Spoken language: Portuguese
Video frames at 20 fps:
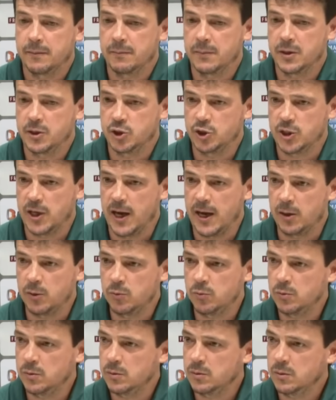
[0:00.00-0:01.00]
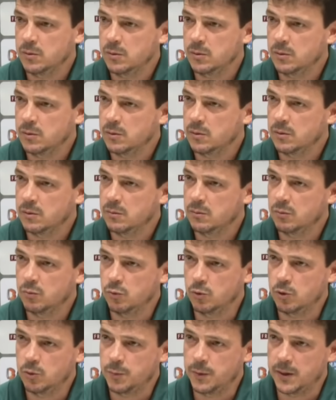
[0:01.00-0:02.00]
Manchado
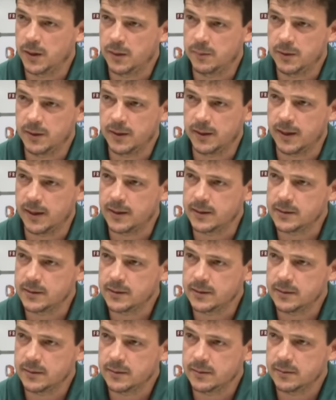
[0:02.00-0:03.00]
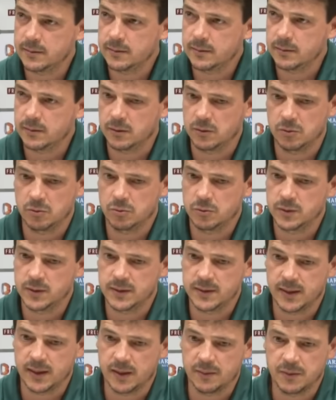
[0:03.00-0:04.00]
muito pela arbitragem. Eu,
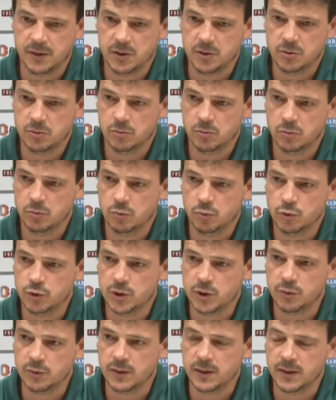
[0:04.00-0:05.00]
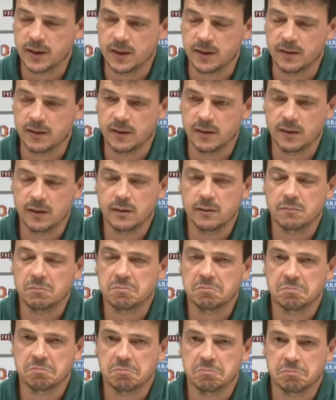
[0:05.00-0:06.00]
sinceramente, não consigo entender.
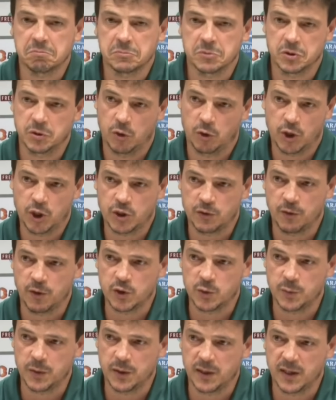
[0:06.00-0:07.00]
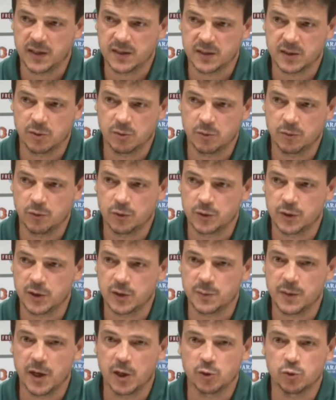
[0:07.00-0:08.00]
Se alguém tiver uma explicação,
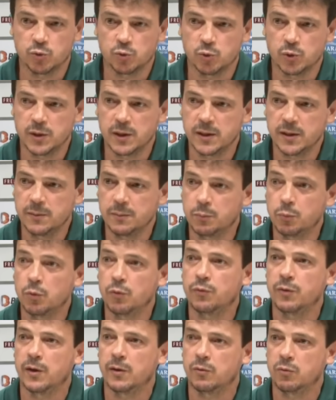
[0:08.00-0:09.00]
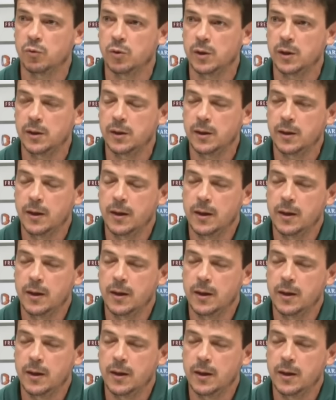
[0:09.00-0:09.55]
vocês me ajudem, por favor